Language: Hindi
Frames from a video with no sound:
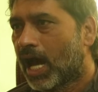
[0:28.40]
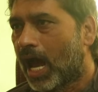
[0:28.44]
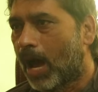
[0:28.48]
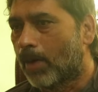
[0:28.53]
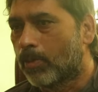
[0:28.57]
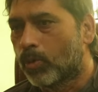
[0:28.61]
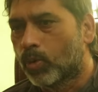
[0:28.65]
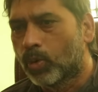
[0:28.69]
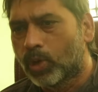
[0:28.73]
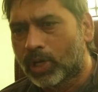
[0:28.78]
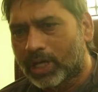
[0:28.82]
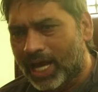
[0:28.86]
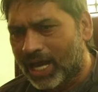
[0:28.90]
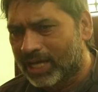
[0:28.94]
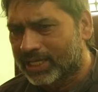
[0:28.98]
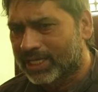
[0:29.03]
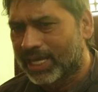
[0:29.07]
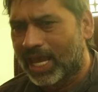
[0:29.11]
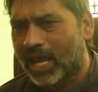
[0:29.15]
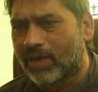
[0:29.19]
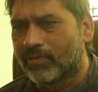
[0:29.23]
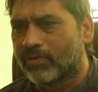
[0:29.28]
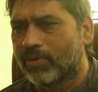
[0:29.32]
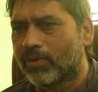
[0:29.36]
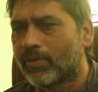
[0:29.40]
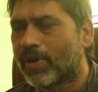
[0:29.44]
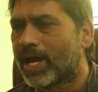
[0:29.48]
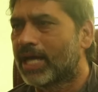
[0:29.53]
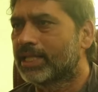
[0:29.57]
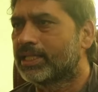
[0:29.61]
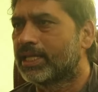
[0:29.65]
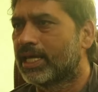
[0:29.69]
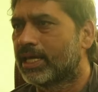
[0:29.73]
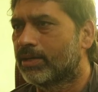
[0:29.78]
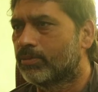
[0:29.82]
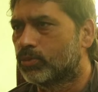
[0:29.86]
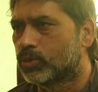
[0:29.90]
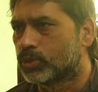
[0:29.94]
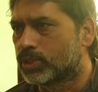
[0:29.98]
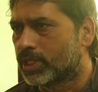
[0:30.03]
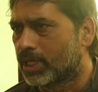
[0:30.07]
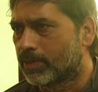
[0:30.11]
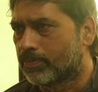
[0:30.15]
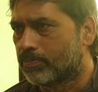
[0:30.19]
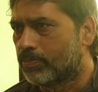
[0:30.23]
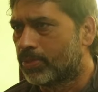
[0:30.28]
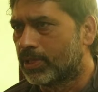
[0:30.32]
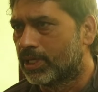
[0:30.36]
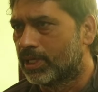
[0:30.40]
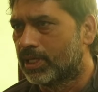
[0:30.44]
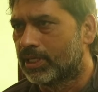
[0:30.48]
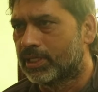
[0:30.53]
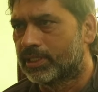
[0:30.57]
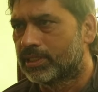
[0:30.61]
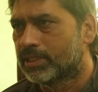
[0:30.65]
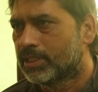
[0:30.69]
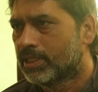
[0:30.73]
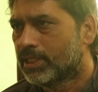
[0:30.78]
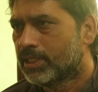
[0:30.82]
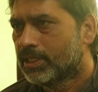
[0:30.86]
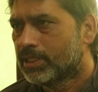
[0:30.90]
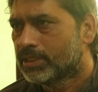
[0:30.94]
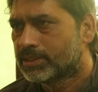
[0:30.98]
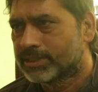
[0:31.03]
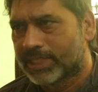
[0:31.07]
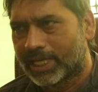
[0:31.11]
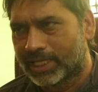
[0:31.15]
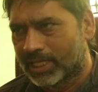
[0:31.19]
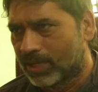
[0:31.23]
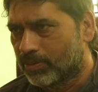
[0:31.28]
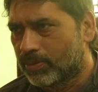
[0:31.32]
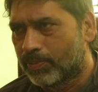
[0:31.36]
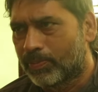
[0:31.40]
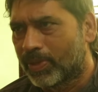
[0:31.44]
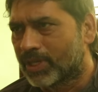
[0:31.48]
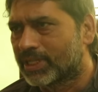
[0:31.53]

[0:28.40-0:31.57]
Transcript: अब उनका क्या विवाद है मुझे शायद अभी